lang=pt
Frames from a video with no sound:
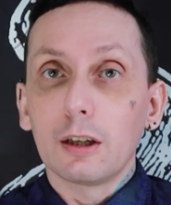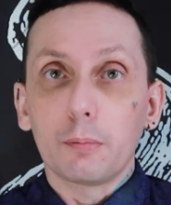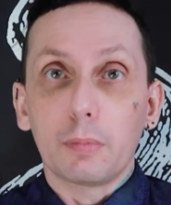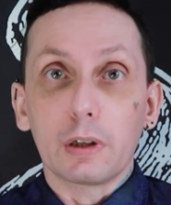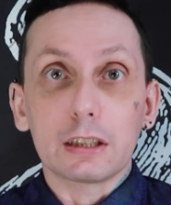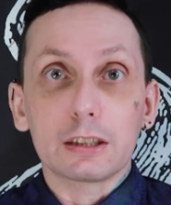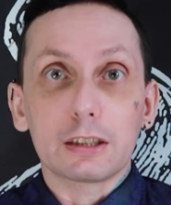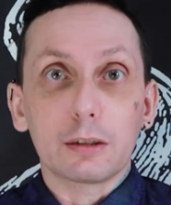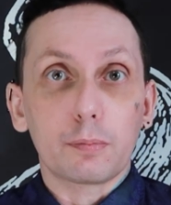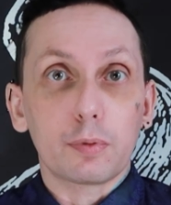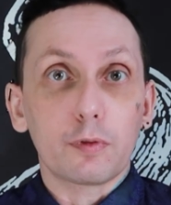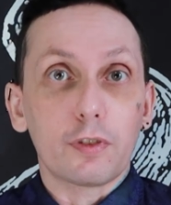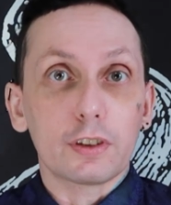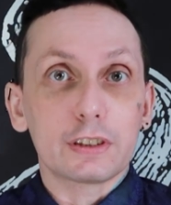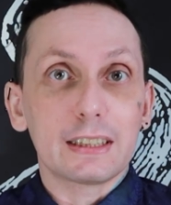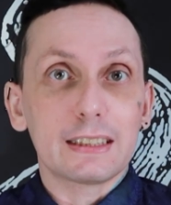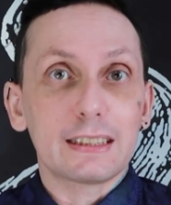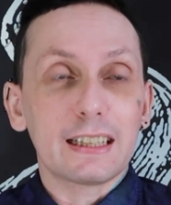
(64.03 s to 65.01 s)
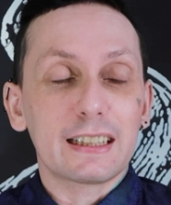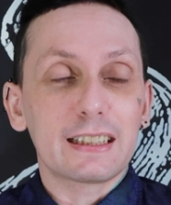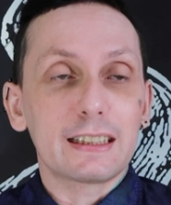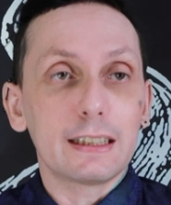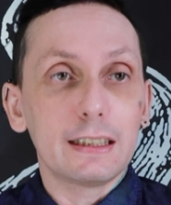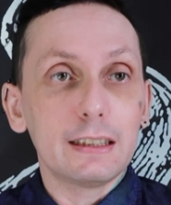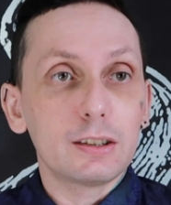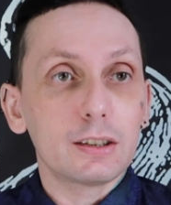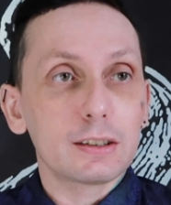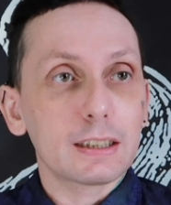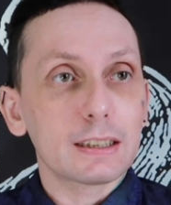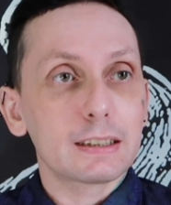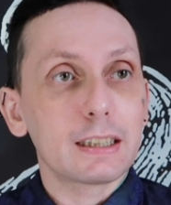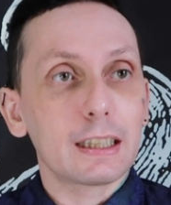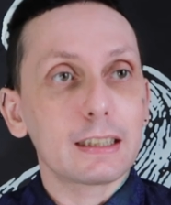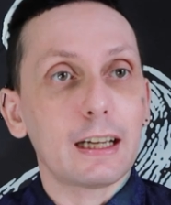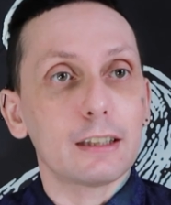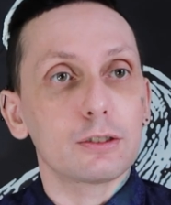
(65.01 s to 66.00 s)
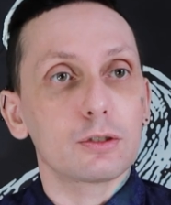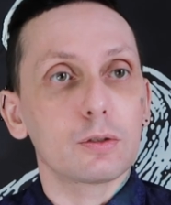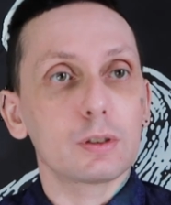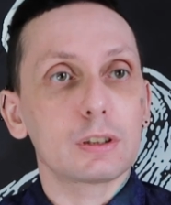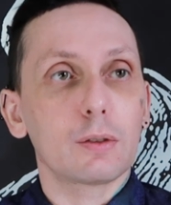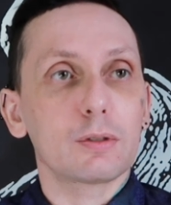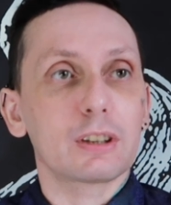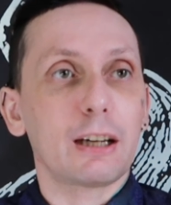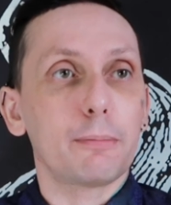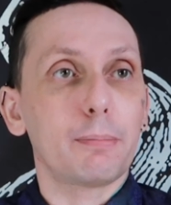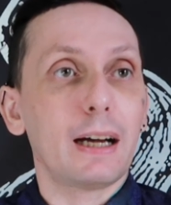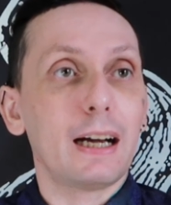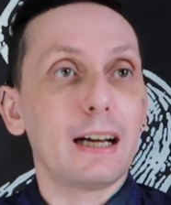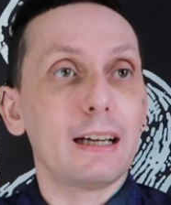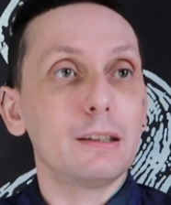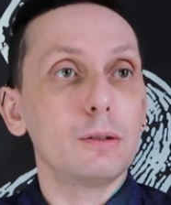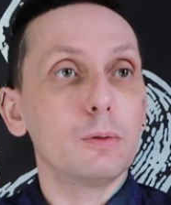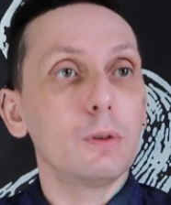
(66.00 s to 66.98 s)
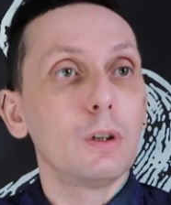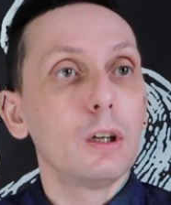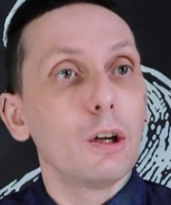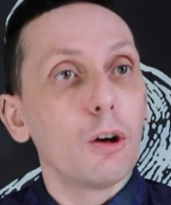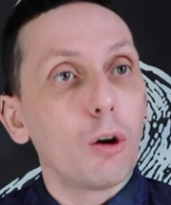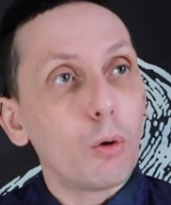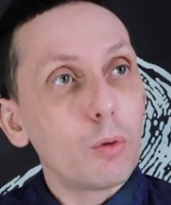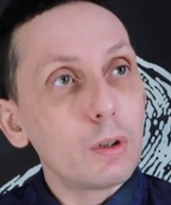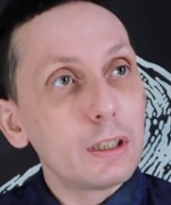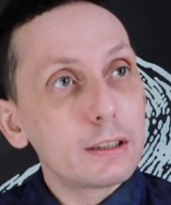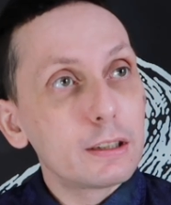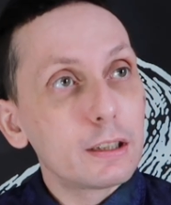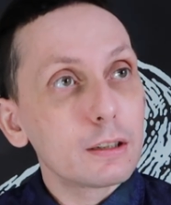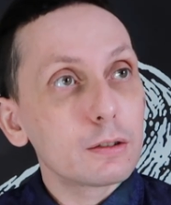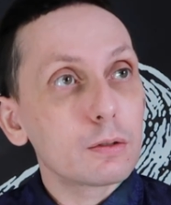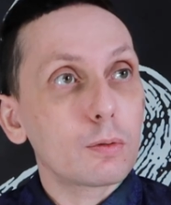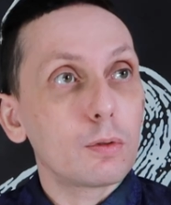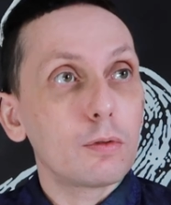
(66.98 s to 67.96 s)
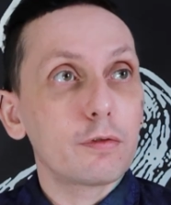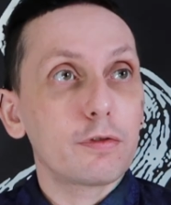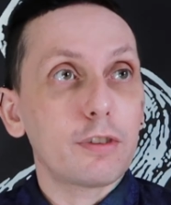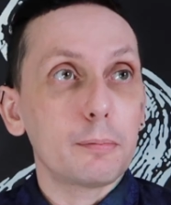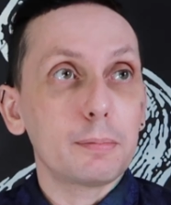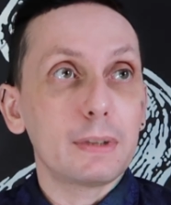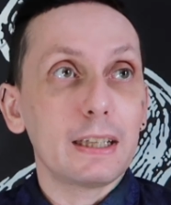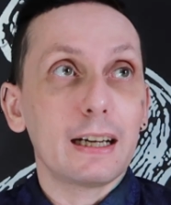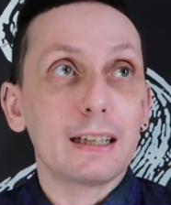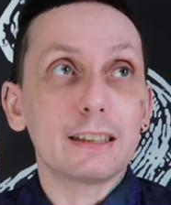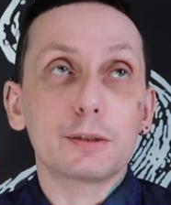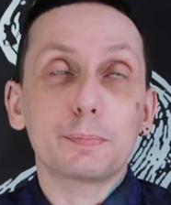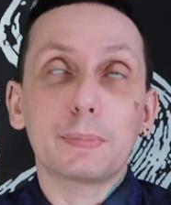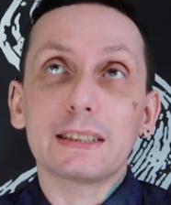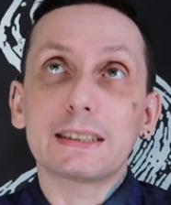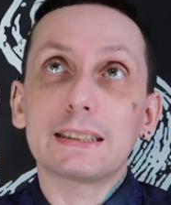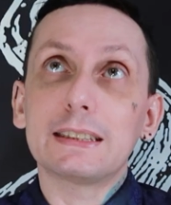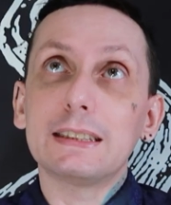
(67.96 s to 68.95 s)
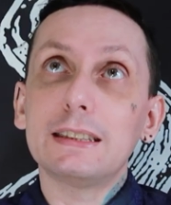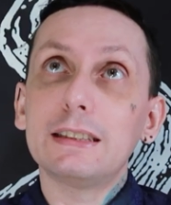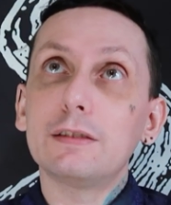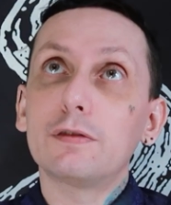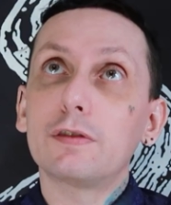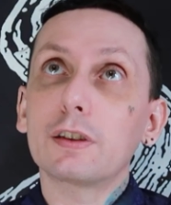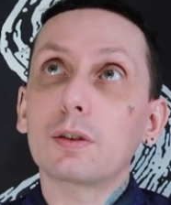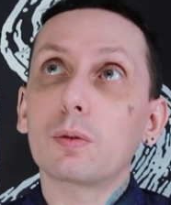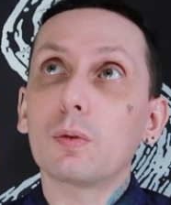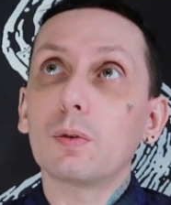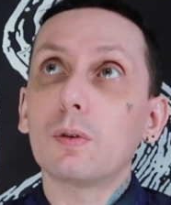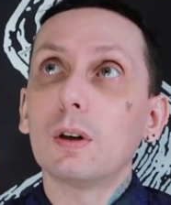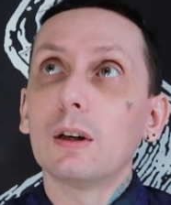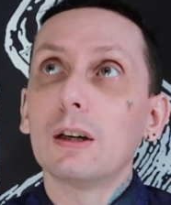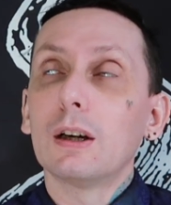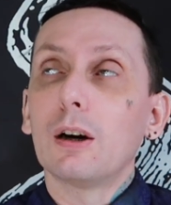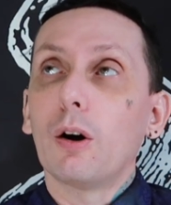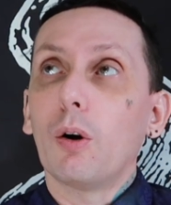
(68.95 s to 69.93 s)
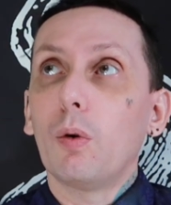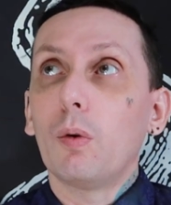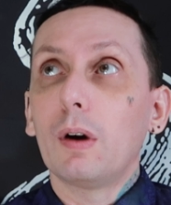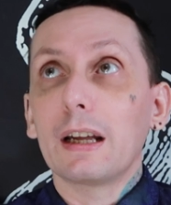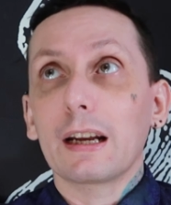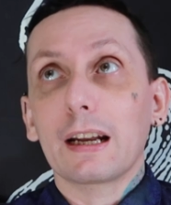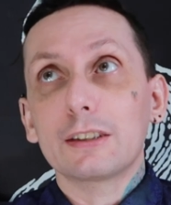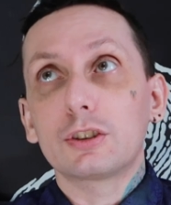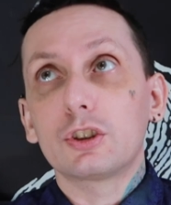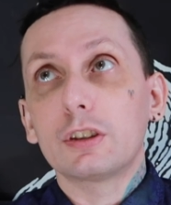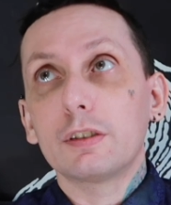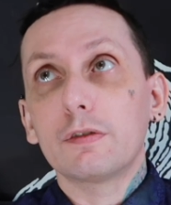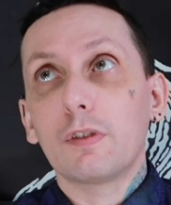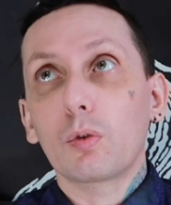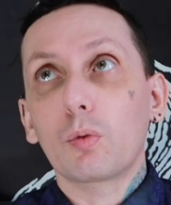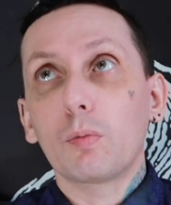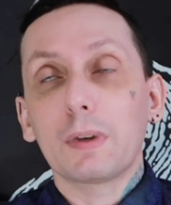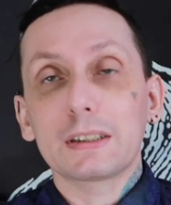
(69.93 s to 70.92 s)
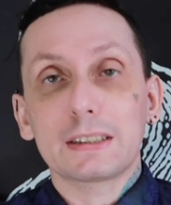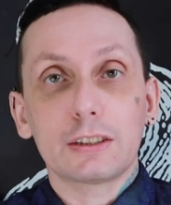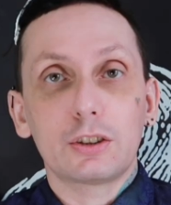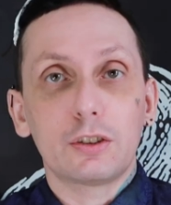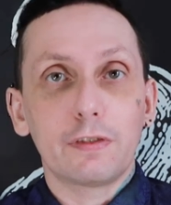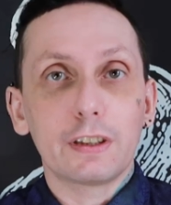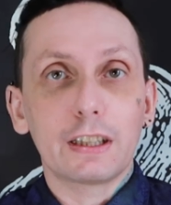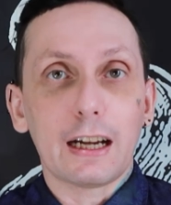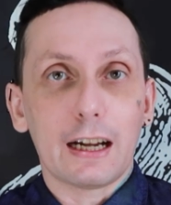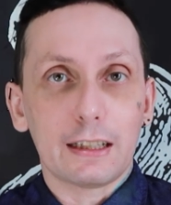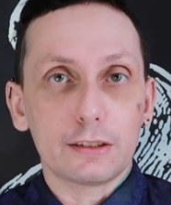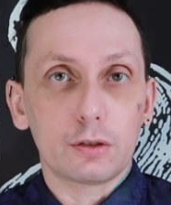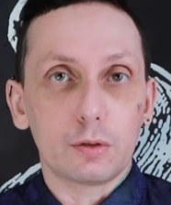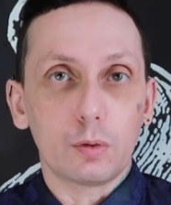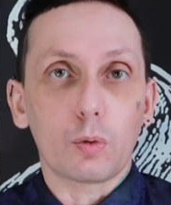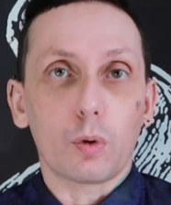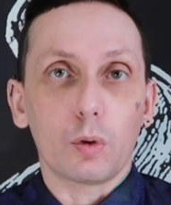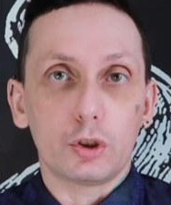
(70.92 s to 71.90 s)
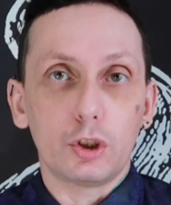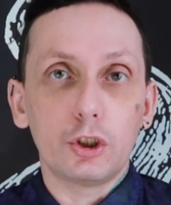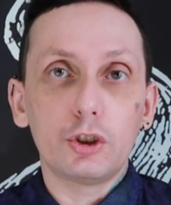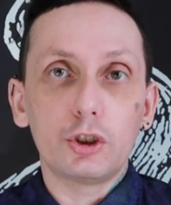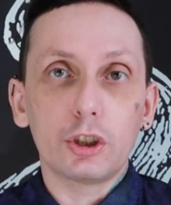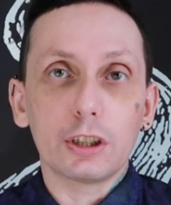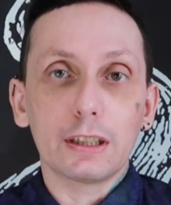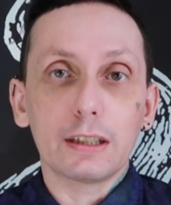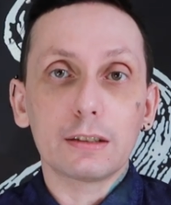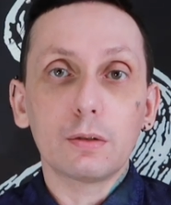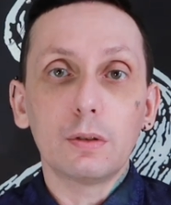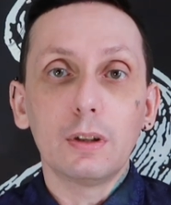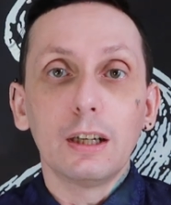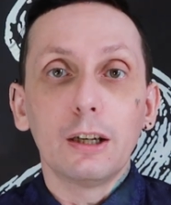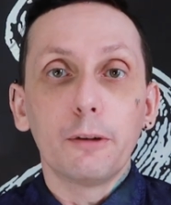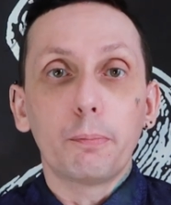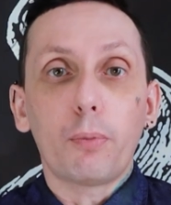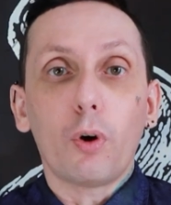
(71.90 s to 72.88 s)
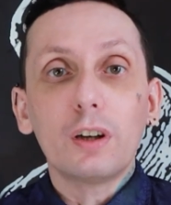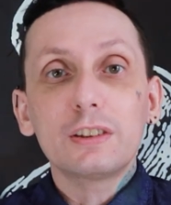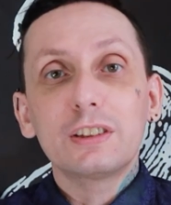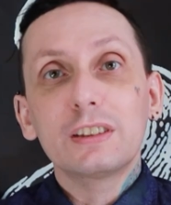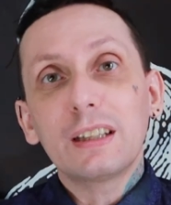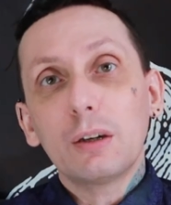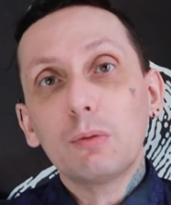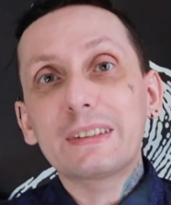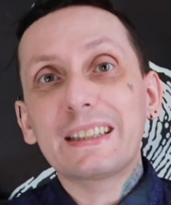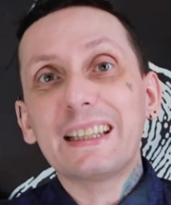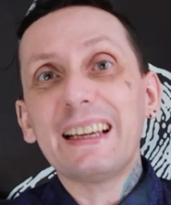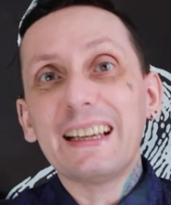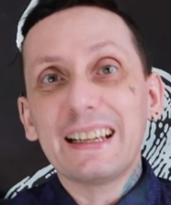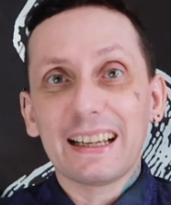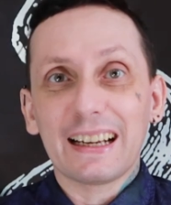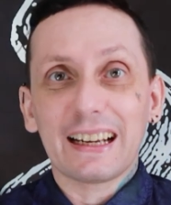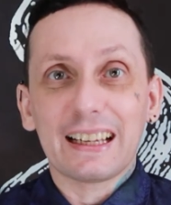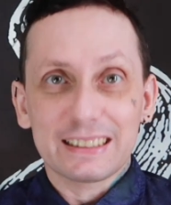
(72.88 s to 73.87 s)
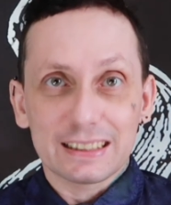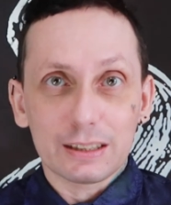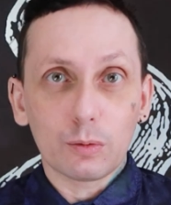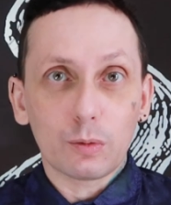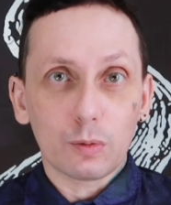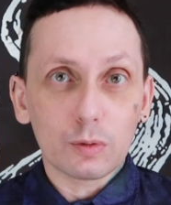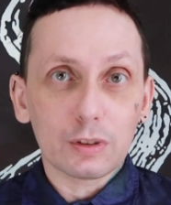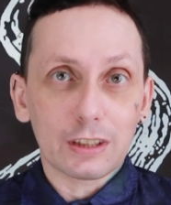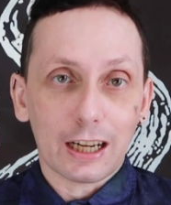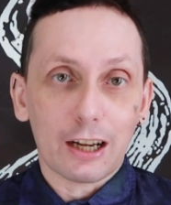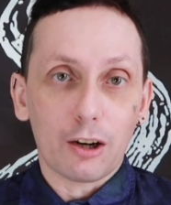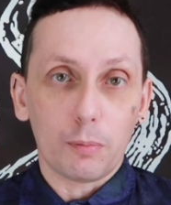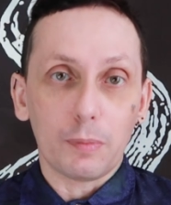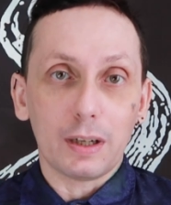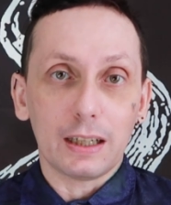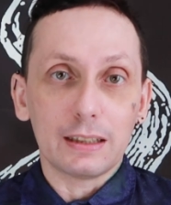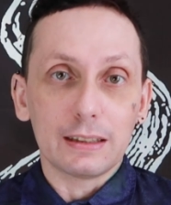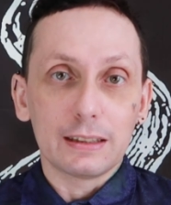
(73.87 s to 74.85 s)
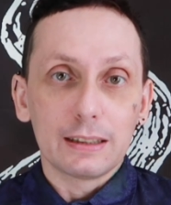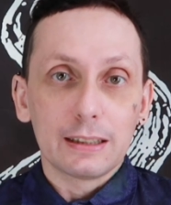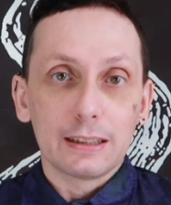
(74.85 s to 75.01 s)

Por exemplo, você ter crises de ansiedade no seu trabalho, ou lidando com um familiar específico, ou relativo a algumas atividades do cotidiano, pode não ter relação com trauma.